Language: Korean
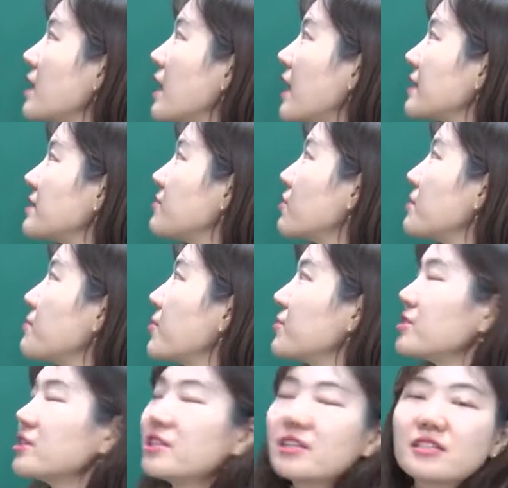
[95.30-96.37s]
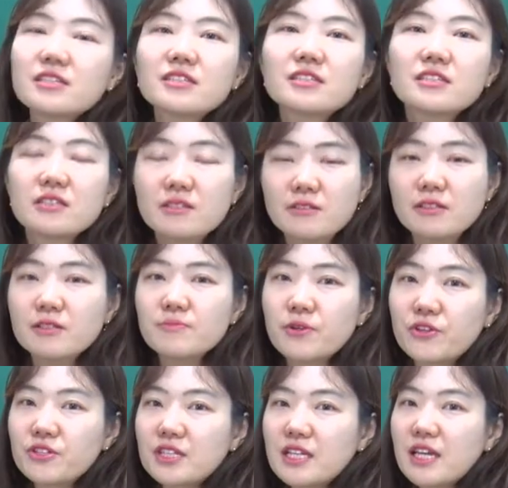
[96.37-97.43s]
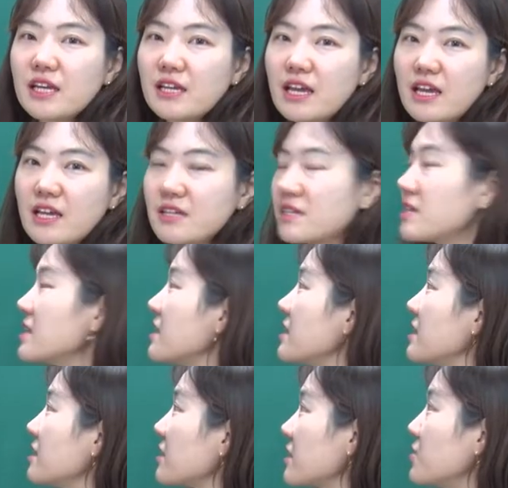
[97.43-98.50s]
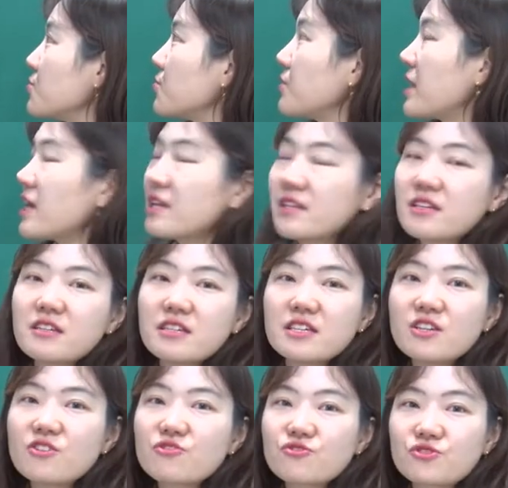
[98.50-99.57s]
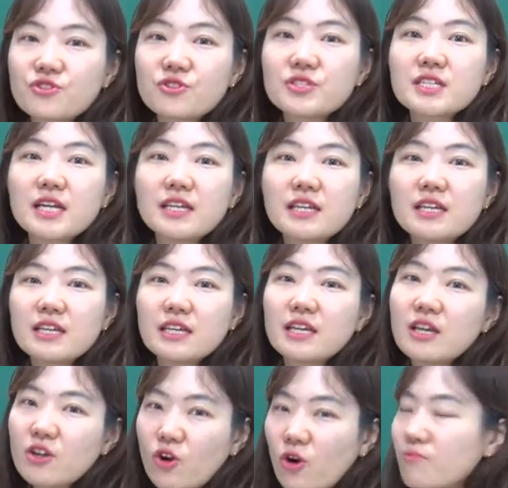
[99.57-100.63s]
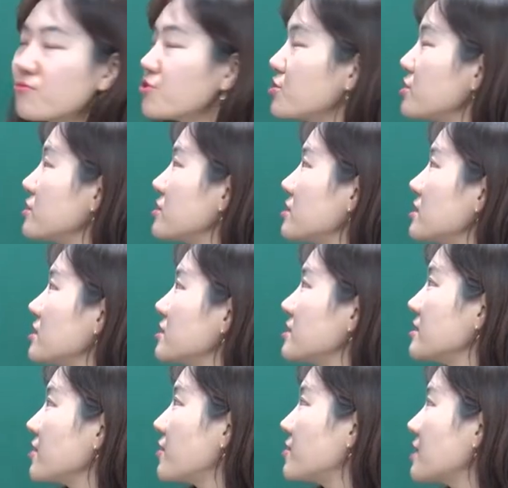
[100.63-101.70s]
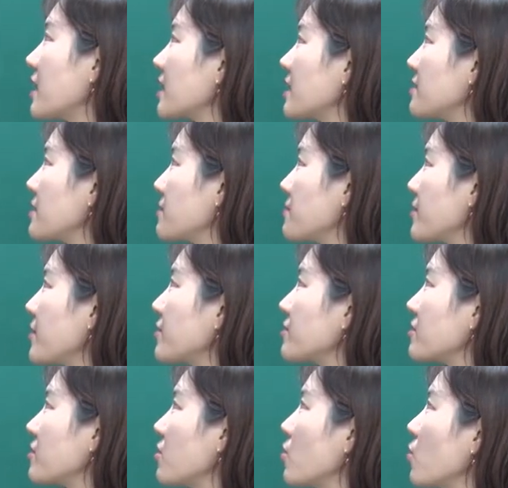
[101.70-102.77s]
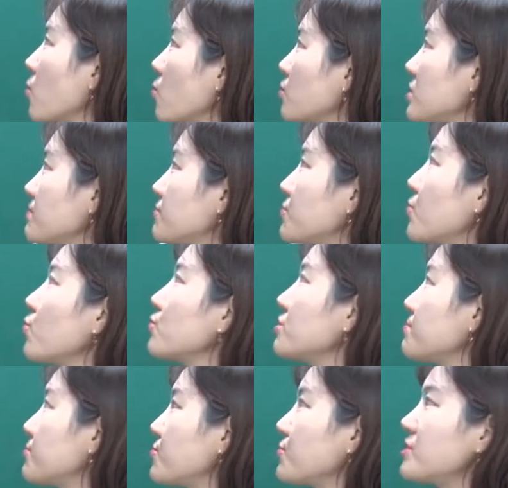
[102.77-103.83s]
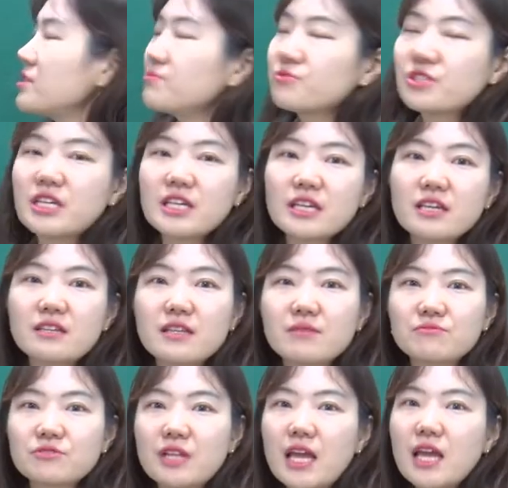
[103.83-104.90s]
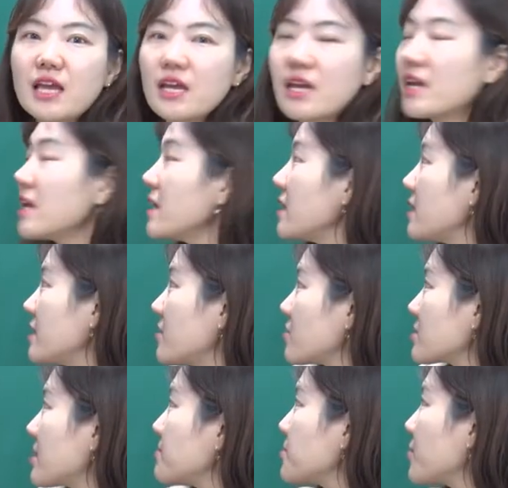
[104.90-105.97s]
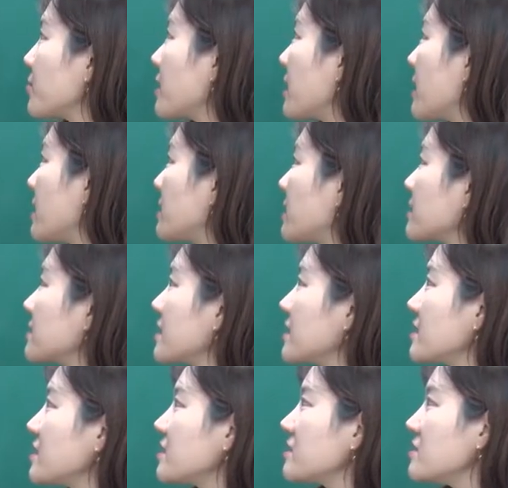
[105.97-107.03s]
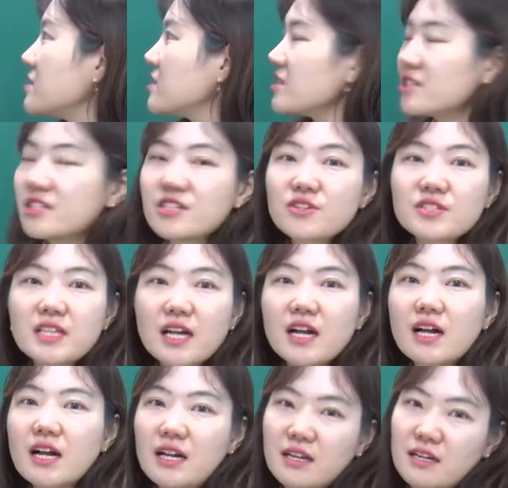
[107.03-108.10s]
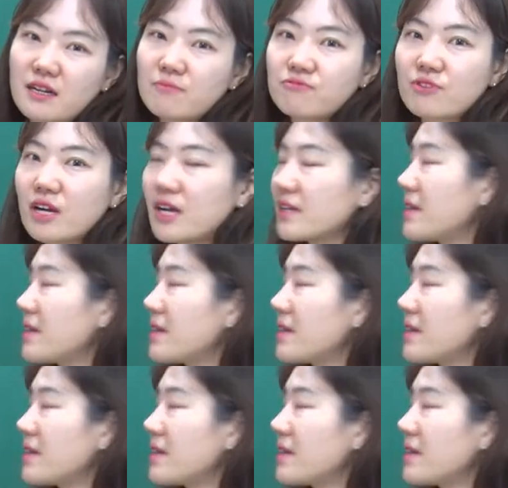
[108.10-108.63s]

아들과 며느리를 며느리에게 기존에 있는 2억 6천짜리 건물을 증여를 하게 되면 50% 50% 지분이 있기 때문에 1억 3천에 해당되는 증여세가 각각 부과가